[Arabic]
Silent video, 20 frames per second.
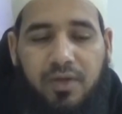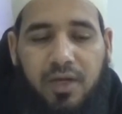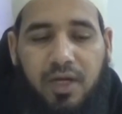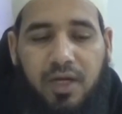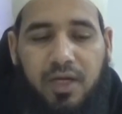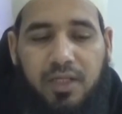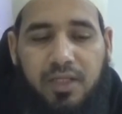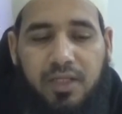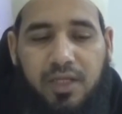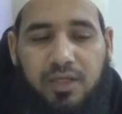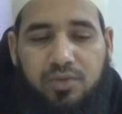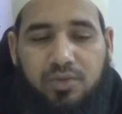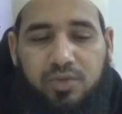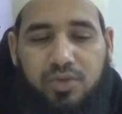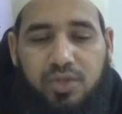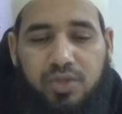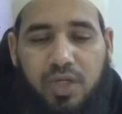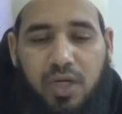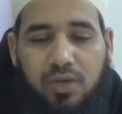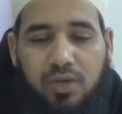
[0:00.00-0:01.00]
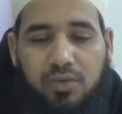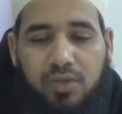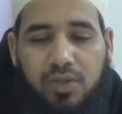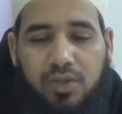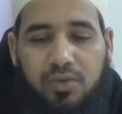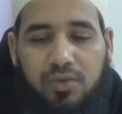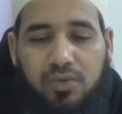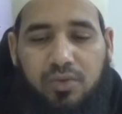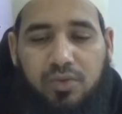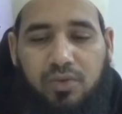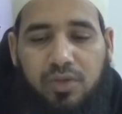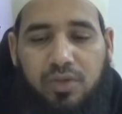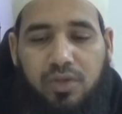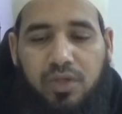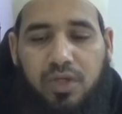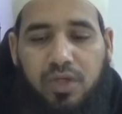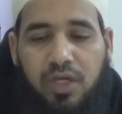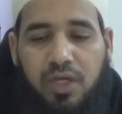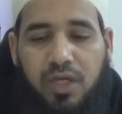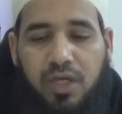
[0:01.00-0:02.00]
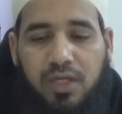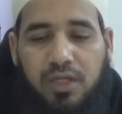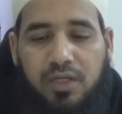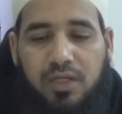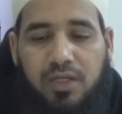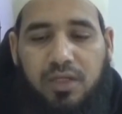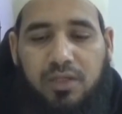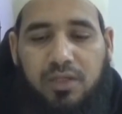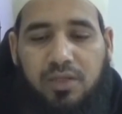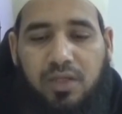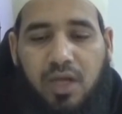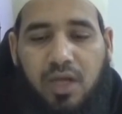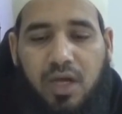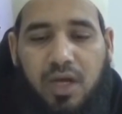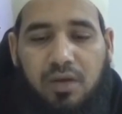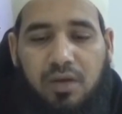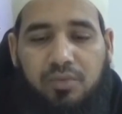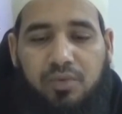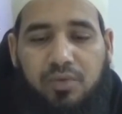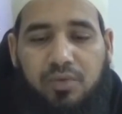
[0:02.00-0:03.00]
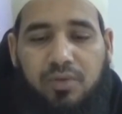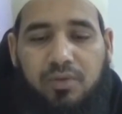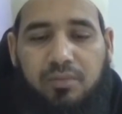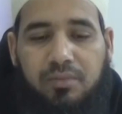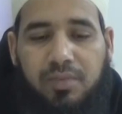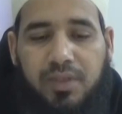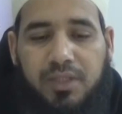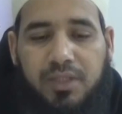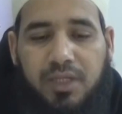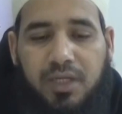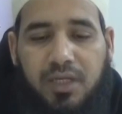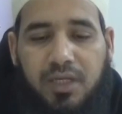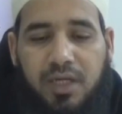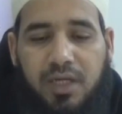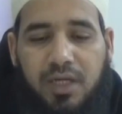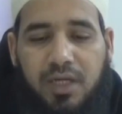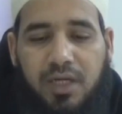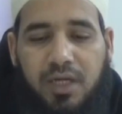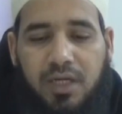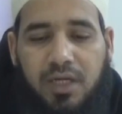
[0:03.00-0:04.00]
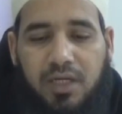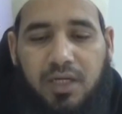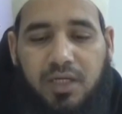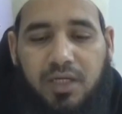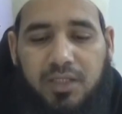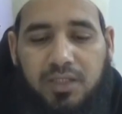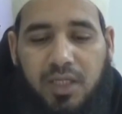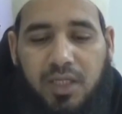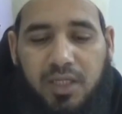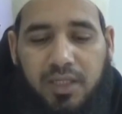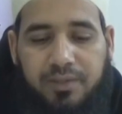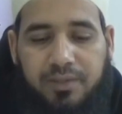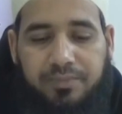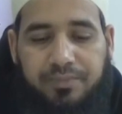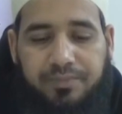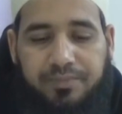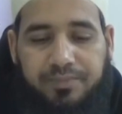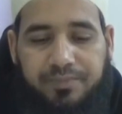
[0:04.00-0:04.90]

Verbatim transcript: فهذا يشرع له الإطعام بدل القضاء